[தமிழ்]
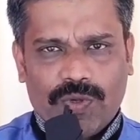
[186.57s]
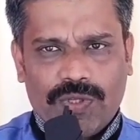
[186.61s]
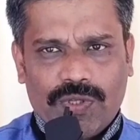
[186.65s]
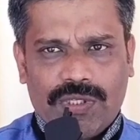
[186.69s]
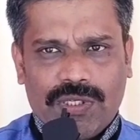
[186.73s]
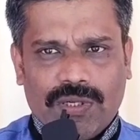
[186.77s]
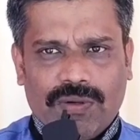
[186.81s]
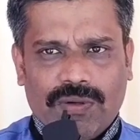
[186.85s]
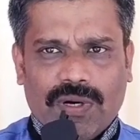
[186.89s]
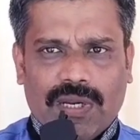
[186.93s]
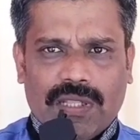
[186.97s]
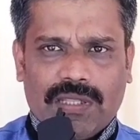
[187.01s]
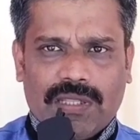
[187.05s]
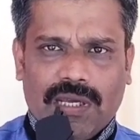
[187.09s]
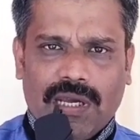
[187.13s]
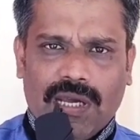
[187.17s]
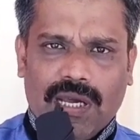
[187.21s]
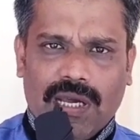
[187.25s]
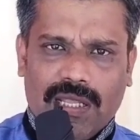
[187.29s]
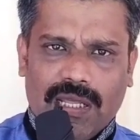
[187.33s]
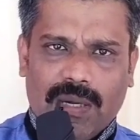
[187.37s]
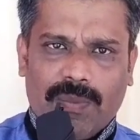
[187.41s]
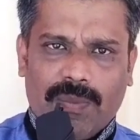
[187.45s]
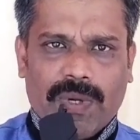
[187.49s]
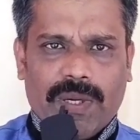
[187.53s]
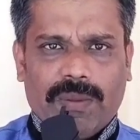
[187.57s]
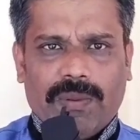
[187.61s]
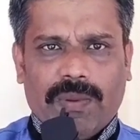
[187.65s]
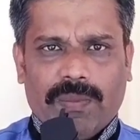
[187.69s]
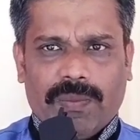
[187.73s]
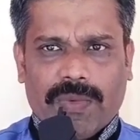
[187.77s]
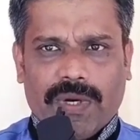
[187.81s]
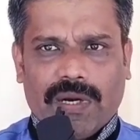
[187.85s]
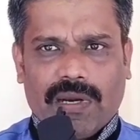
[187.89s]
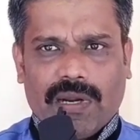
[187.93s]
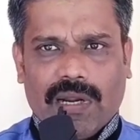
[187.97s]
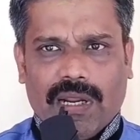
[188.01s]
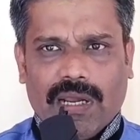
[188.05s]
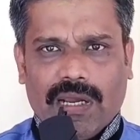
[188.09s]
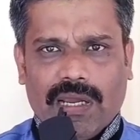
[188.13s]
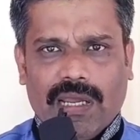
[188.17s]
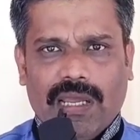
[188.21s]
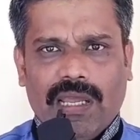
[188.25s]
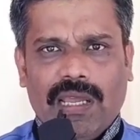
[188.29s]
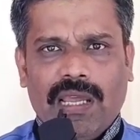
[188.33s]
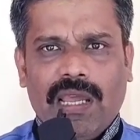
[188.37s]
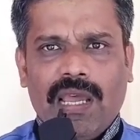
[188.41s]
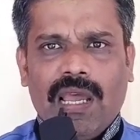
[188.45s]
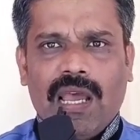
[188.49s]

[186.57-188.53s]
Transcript: முடித்தவங்களை தான் அதை அப்பாயின்மெண்ட் பண்ணுறாங்க